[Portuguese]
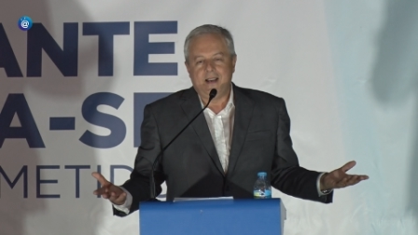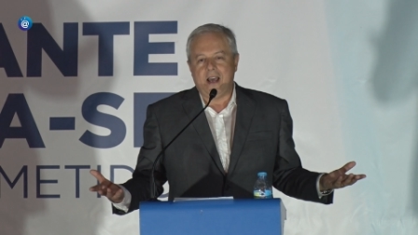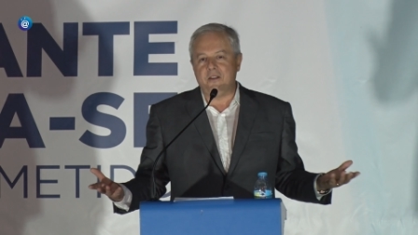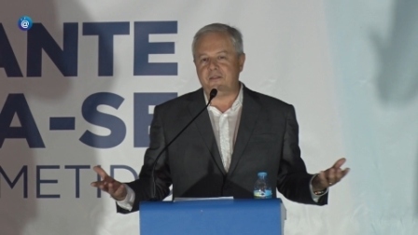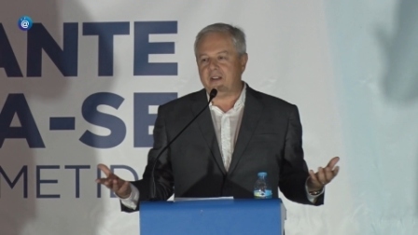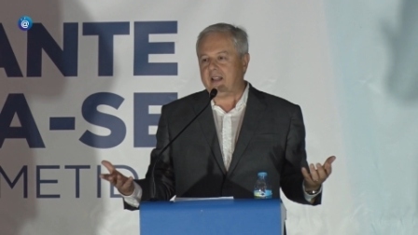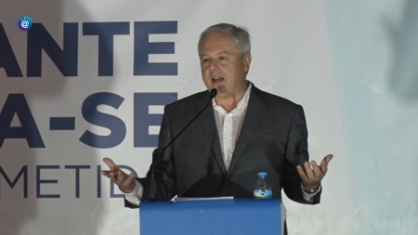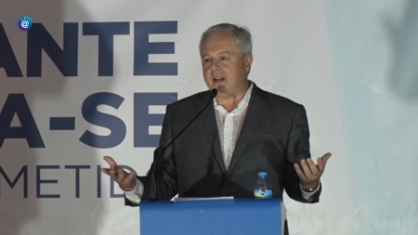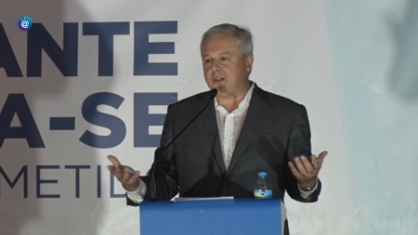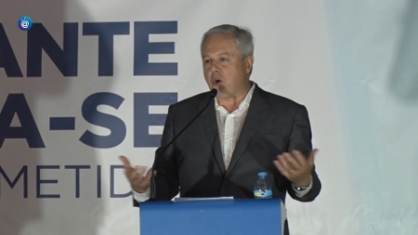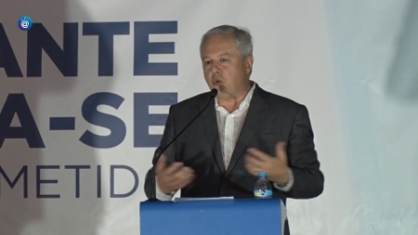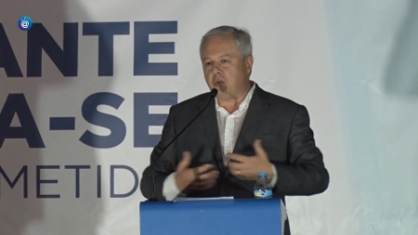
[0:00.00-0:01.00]
a
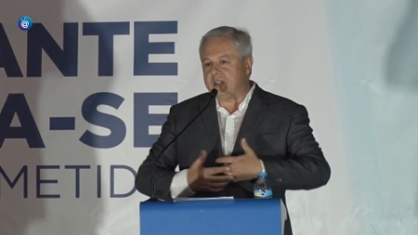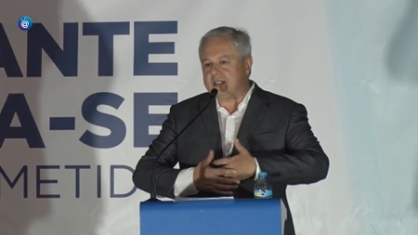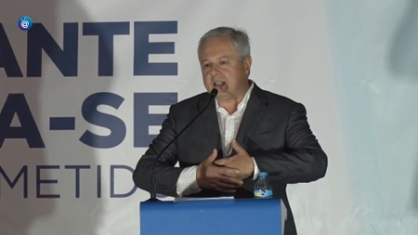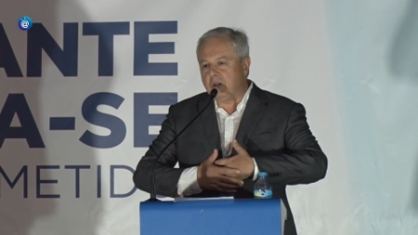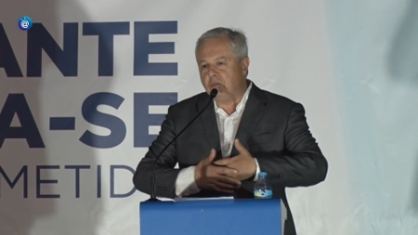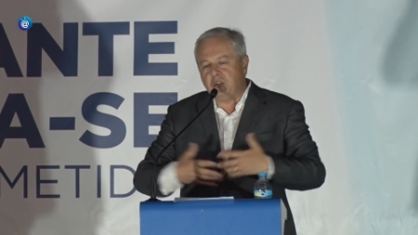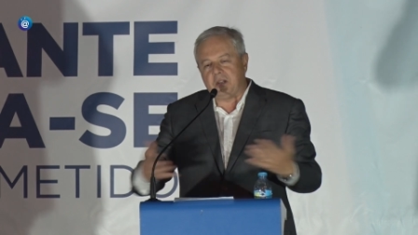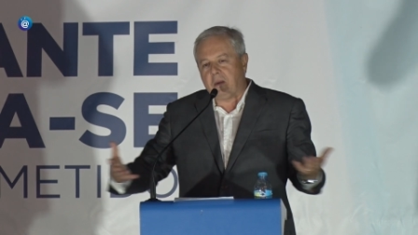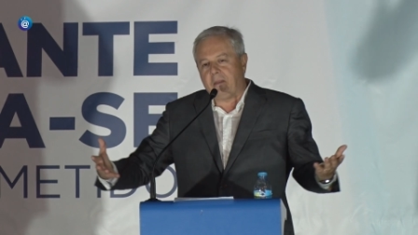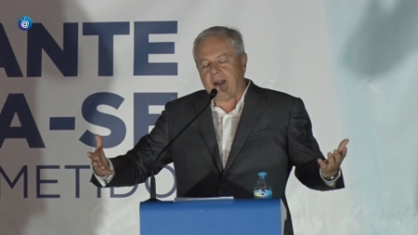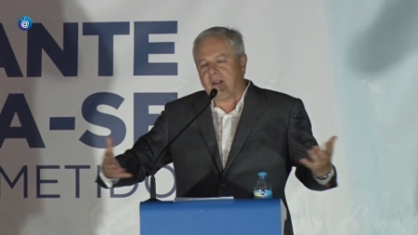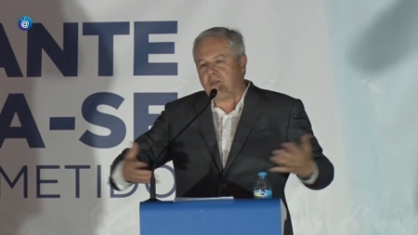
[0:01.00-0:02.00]
falar com o coração muito
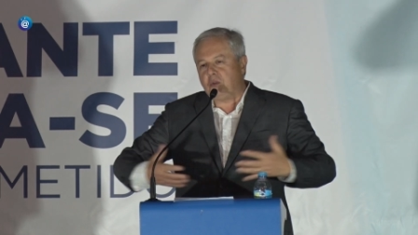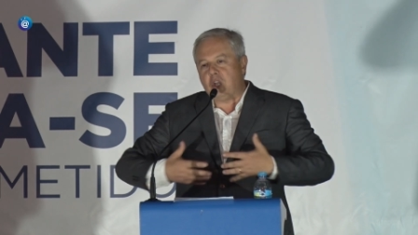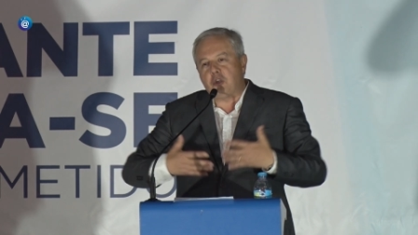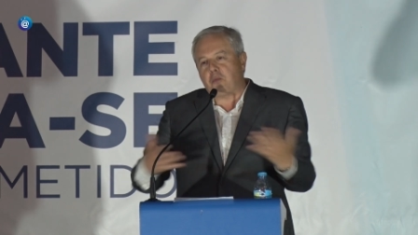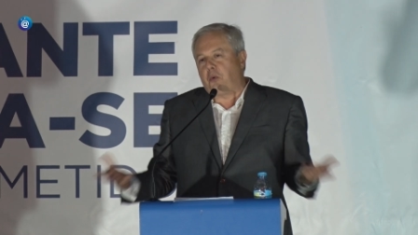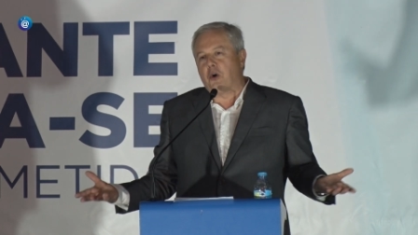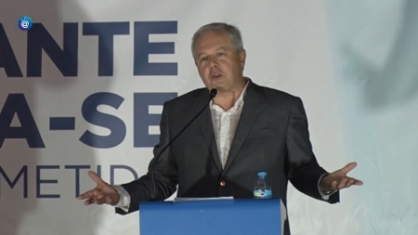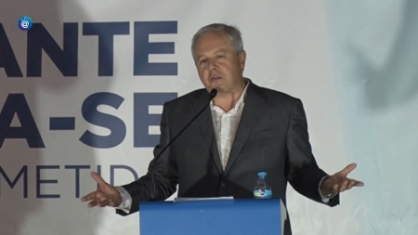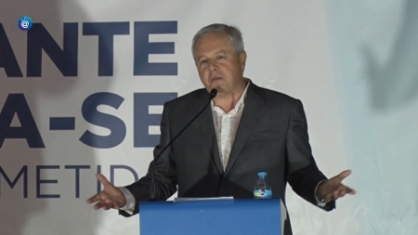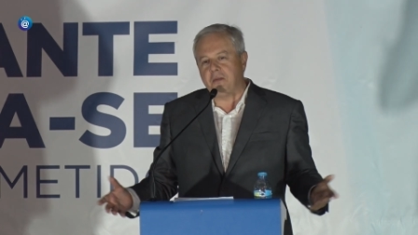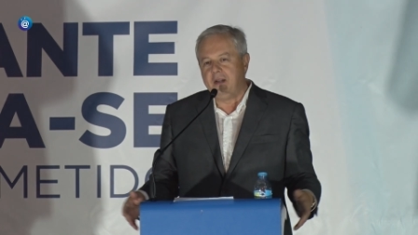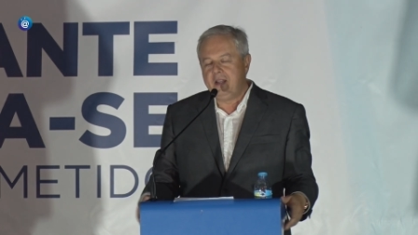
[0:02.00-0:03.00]
aberto e
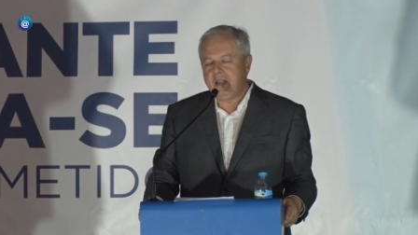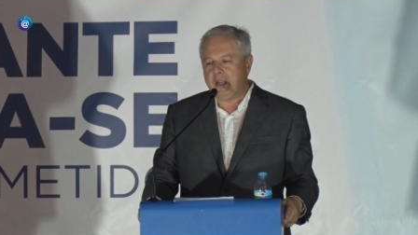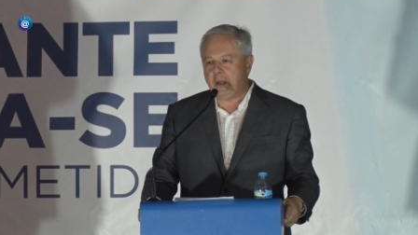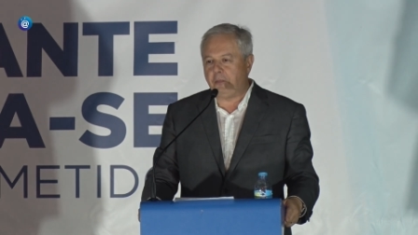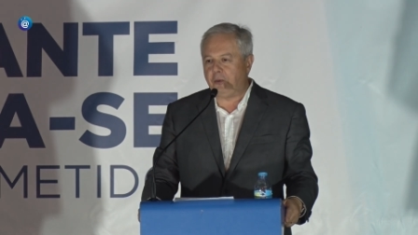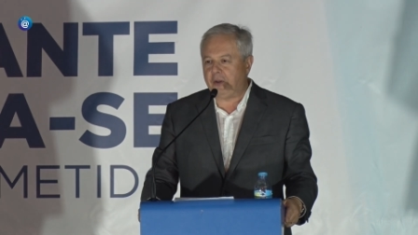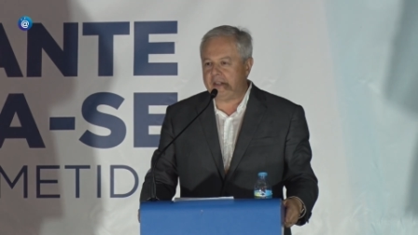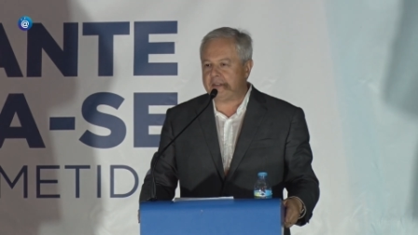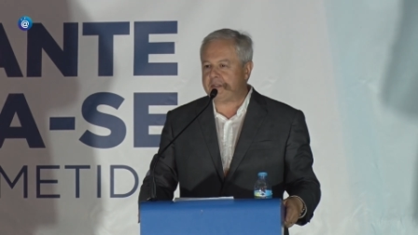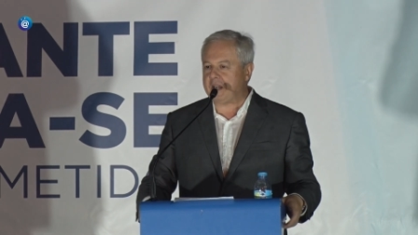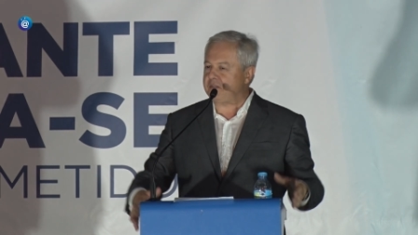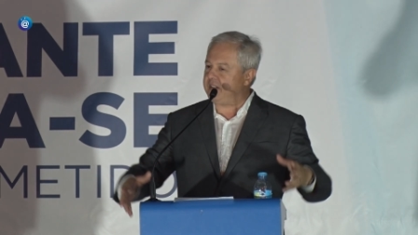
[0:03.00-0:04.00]
exposto e por
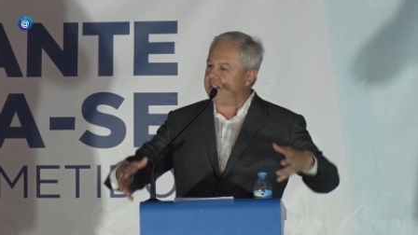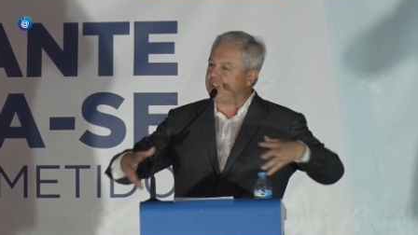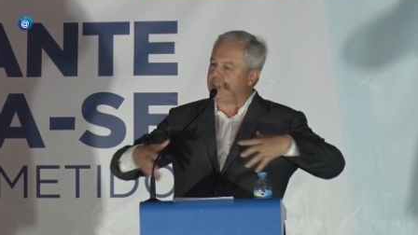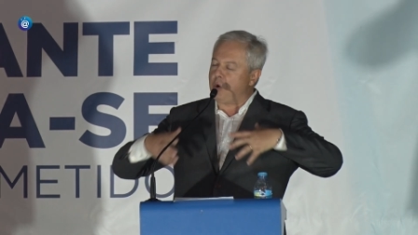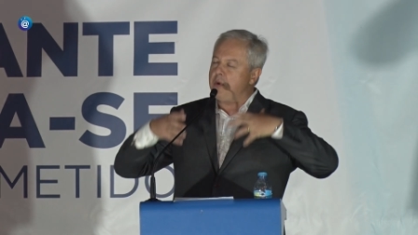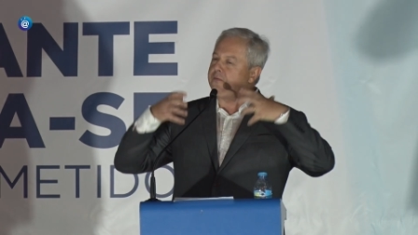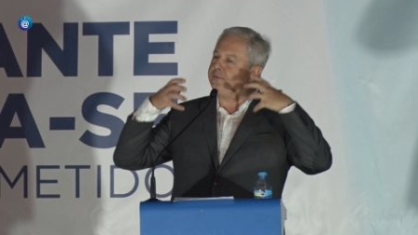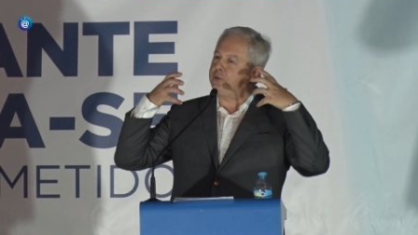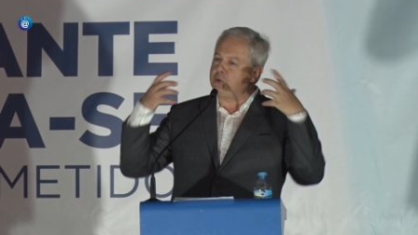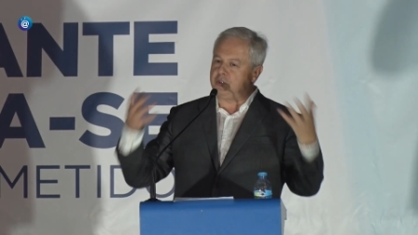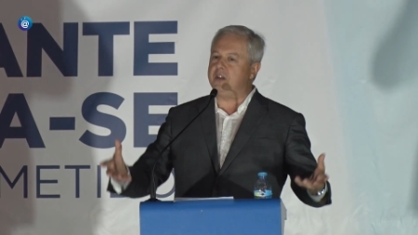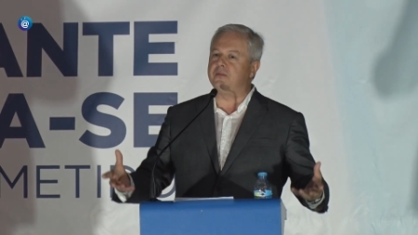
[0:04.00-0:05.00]
isso às vezes tão
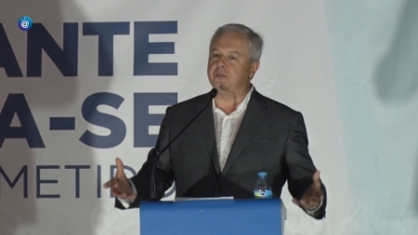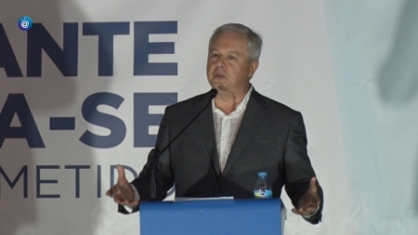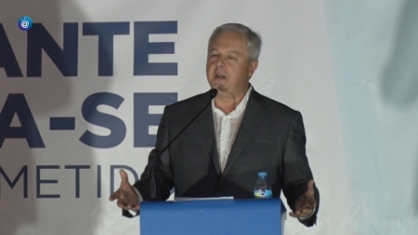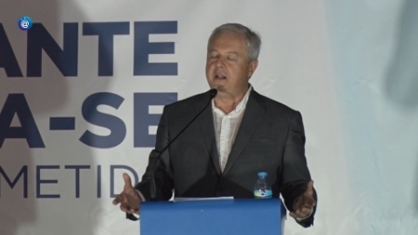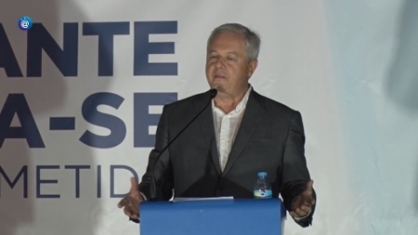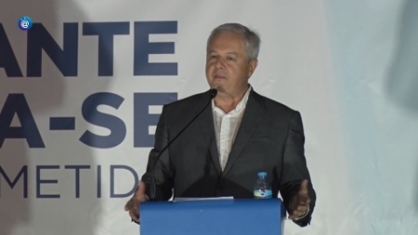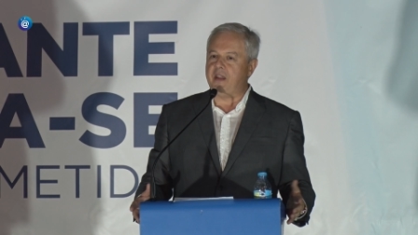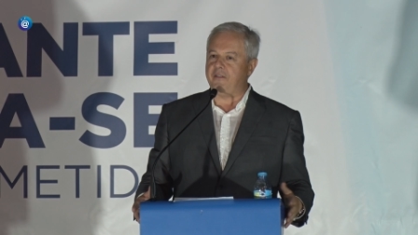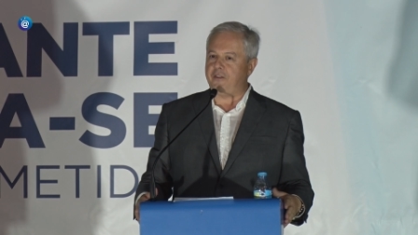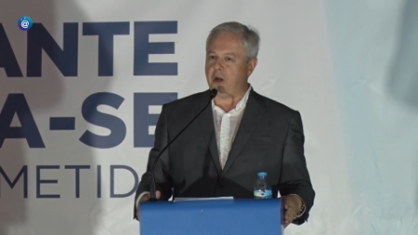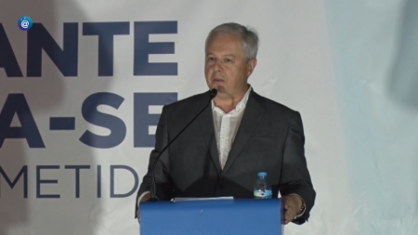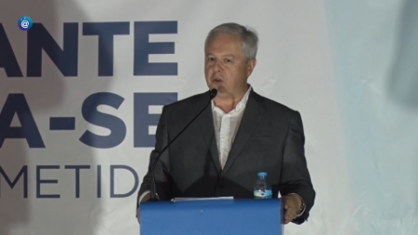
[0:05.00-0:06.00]
efusivo na
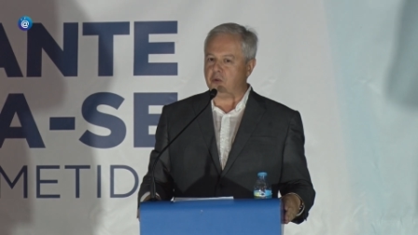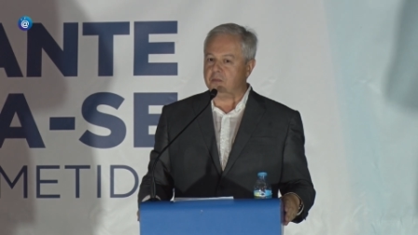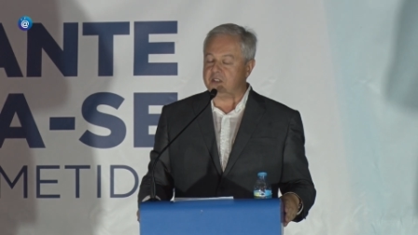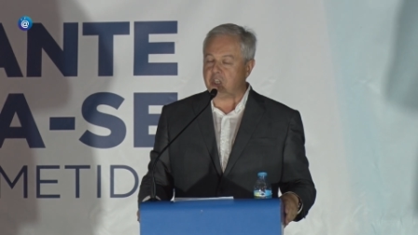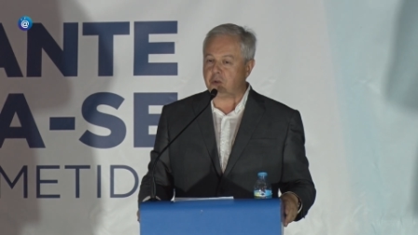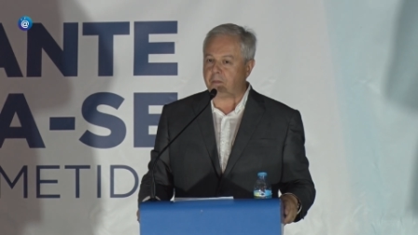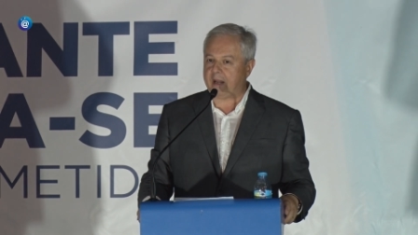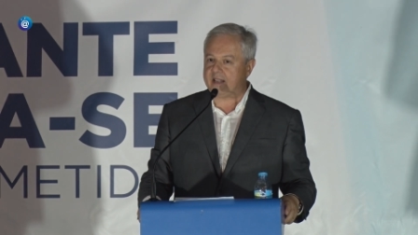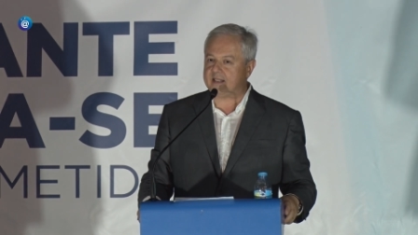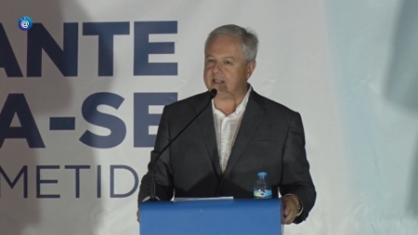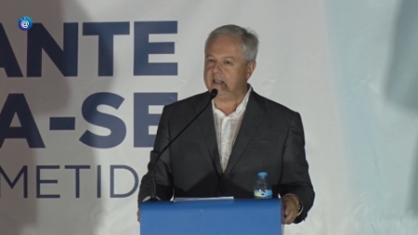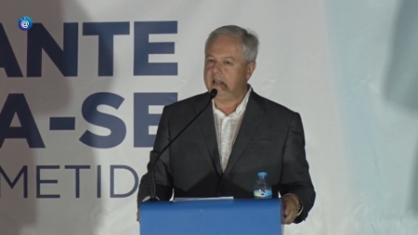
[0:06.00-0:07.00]
forma como se
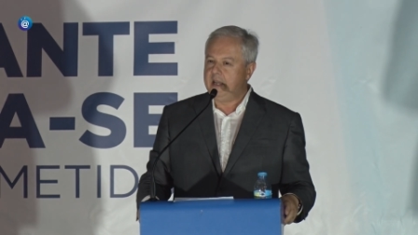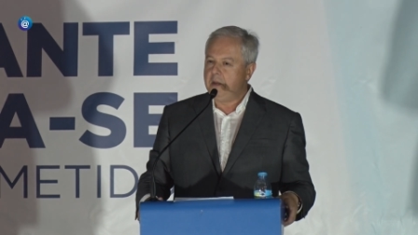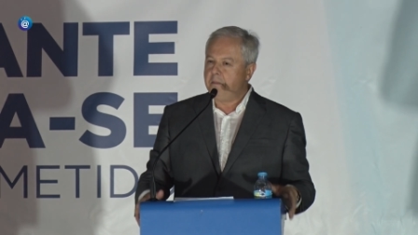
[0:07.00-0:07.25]
expressa